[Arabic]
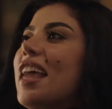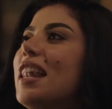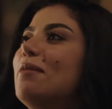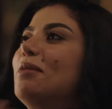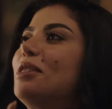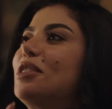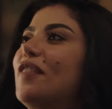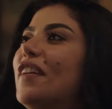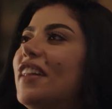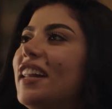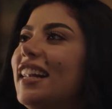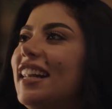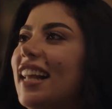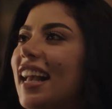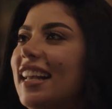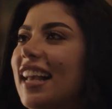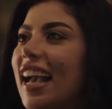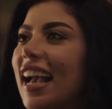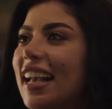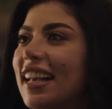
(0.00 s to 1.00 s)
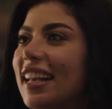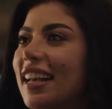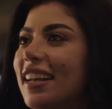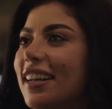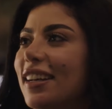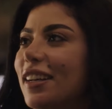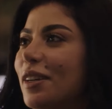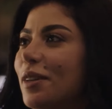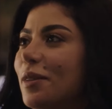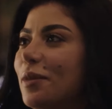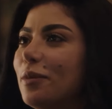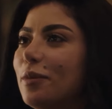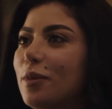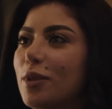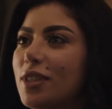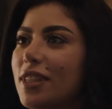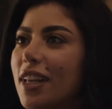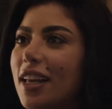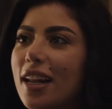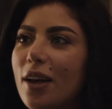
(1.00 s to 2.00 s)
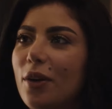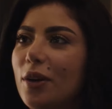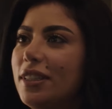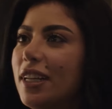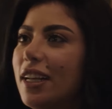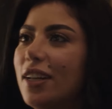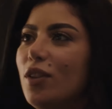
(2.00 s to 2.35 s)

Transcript: انا مش فارق لي اي حاجه بص انا اوعدك